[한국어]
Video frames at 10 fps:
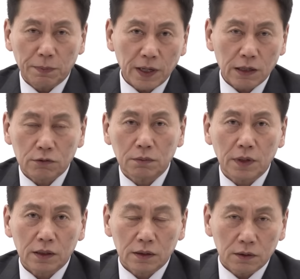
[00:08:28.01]
비판하고
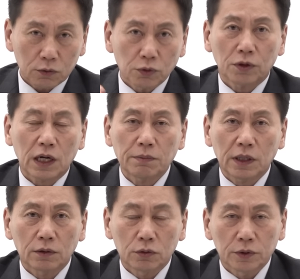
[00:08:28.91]
막 공격을
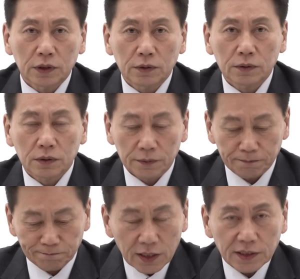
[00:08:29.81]
합니다. 노무현 대통령.
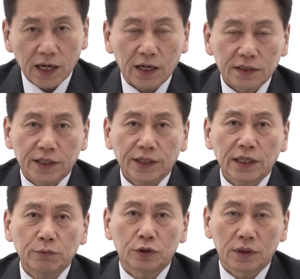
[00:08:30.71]
자,
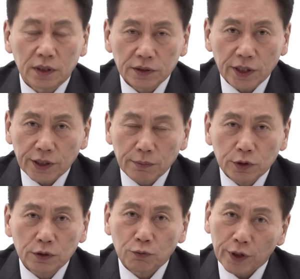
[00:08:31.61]
대깨문.
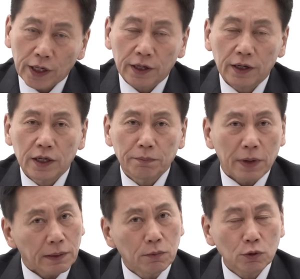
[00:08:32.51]
대깨문은 왜
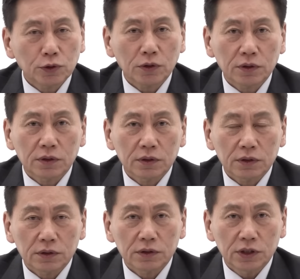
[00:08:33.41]
맹목적
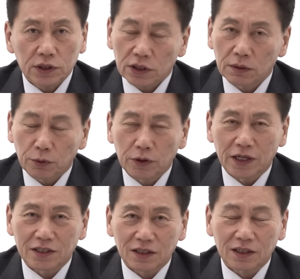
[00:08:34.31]
지지를
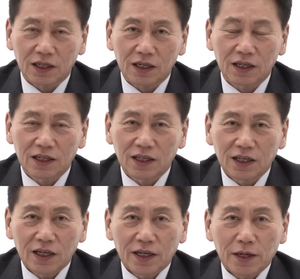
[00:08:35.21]
보냈을까?
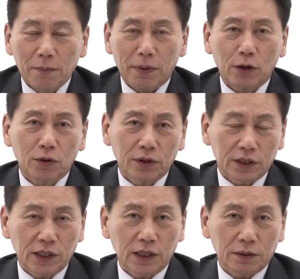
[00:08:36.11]
바로
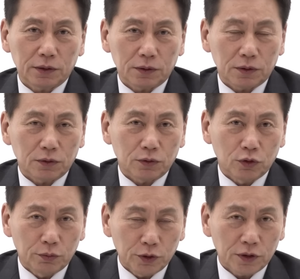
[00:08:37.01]
이
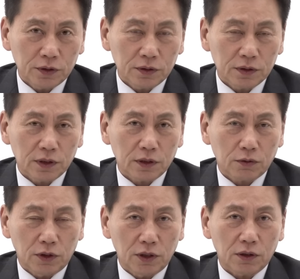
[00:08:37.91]
노무현
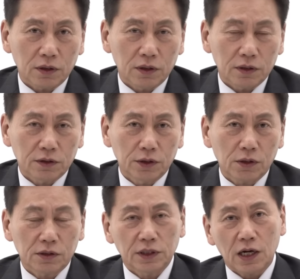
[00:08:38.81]
권력
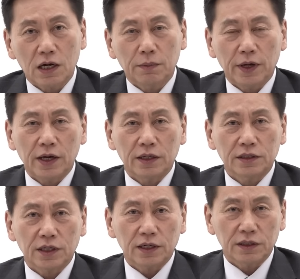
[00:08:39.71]
그리고 그 다음에
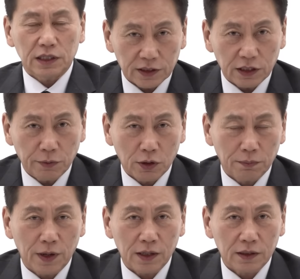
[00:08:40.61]
이제
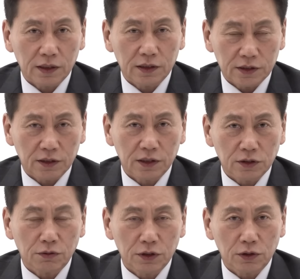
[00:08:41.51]
이명박 저기
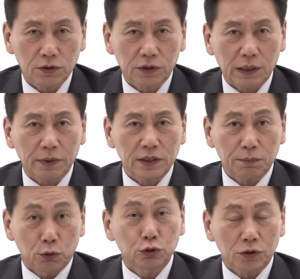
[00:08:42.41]
정권이 들어서고 그다음에
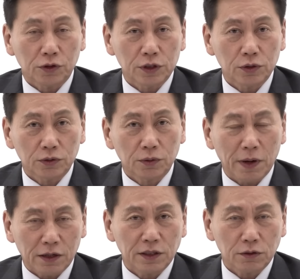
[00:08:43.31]
이제 보수 정권이죠. 또
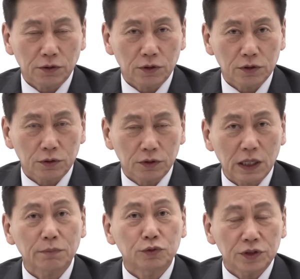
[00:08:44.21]
박근혜 정권 들어서고
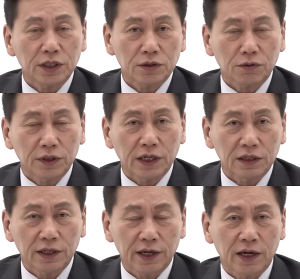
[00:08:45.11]
그다음에 문재인 정권이
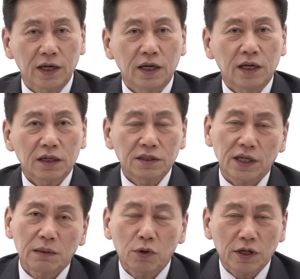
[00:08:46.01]
되는데 그
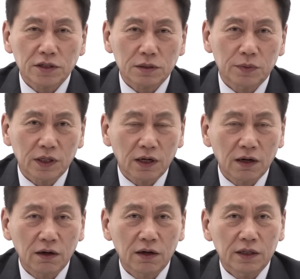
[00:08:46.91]
사이에 뭐가
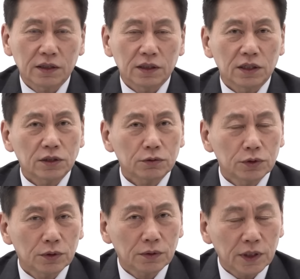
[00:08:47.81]
있었습니까?
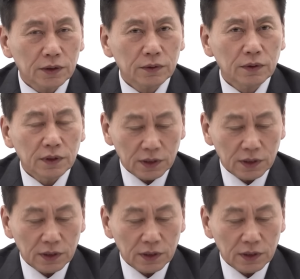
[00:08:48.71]
2009년도인가요?